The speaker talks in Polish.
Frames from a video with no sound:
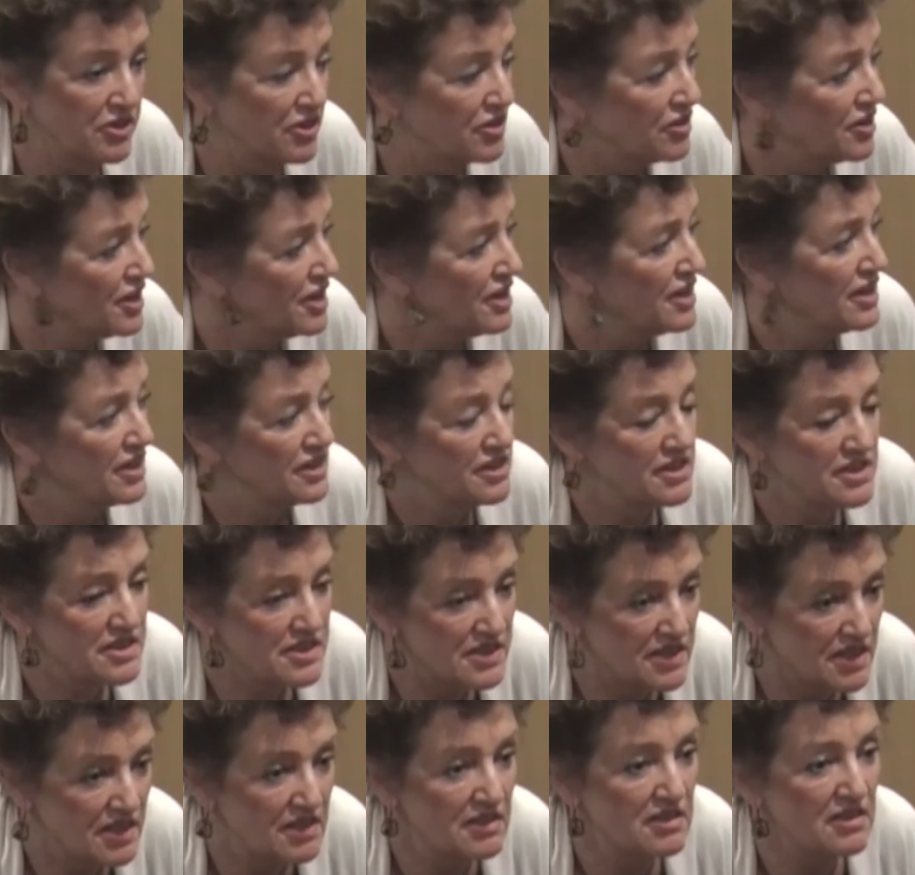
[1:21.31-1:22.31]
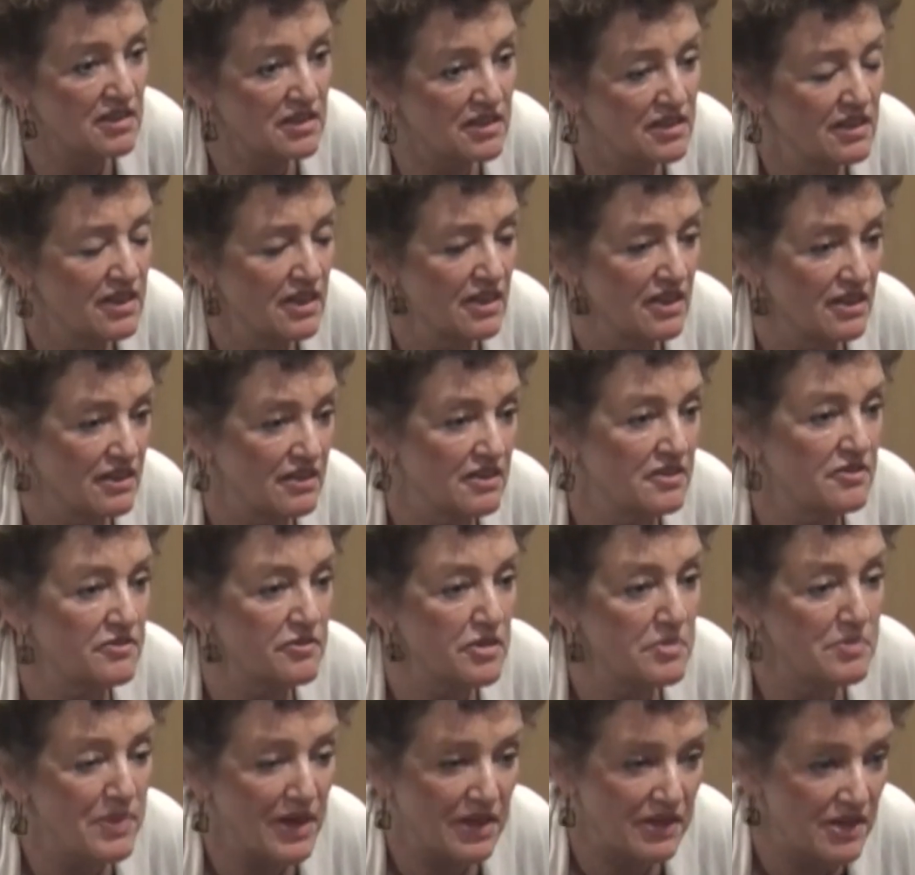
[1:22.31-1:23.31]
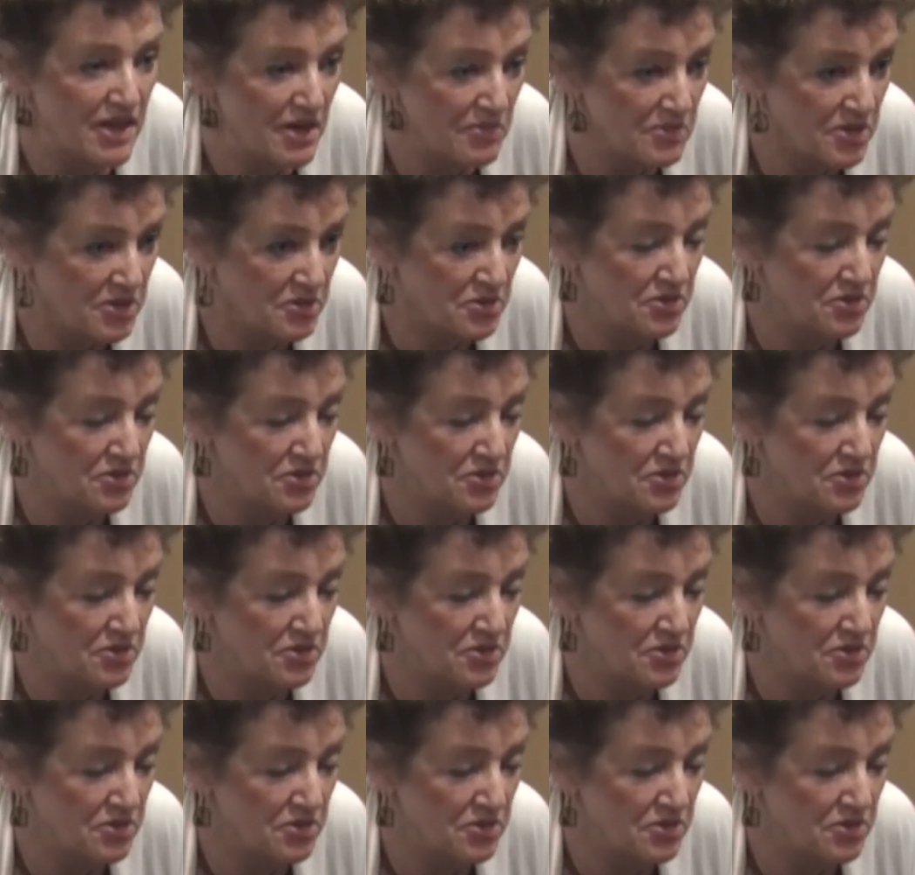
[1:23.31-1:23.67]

No niestety e, wypadamy